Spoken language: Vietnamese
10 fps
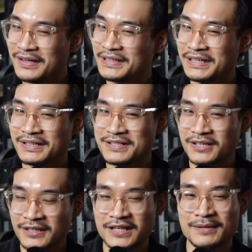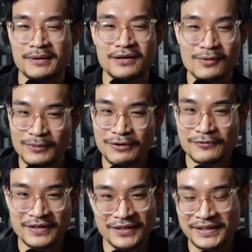Thế nên thì trước khi mà khóc lóc
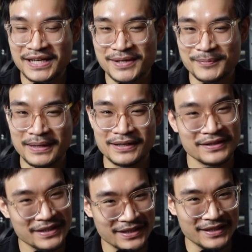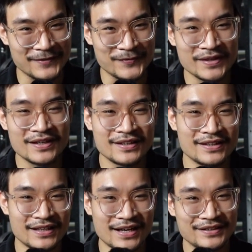về cái vấn đề mà cơ địa ấy,
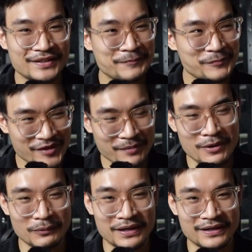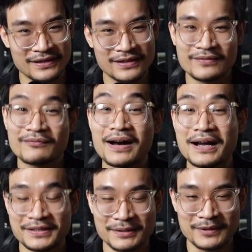thì hãy xách mông lên và
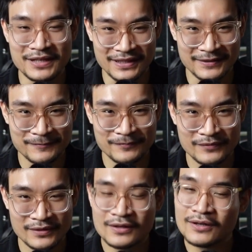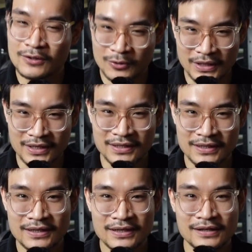đi tập đi nha. Ok,
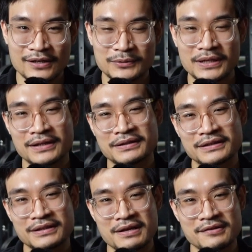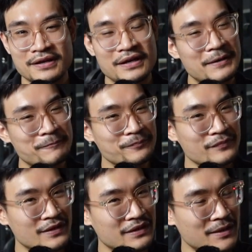đầu tiên thì các thanh niên sẽ
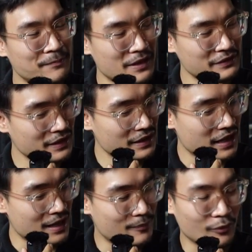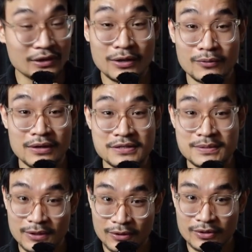gập cánh tay lại một góc khoảng chín
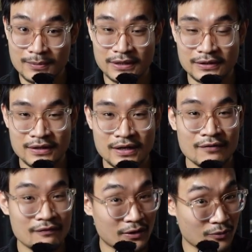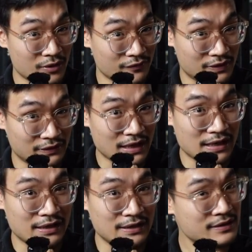mươi độ cho mình và cuộn phần
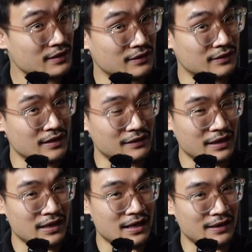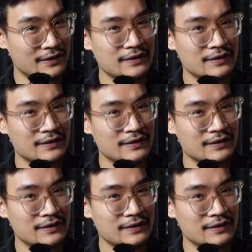tay, cẳng tay lại.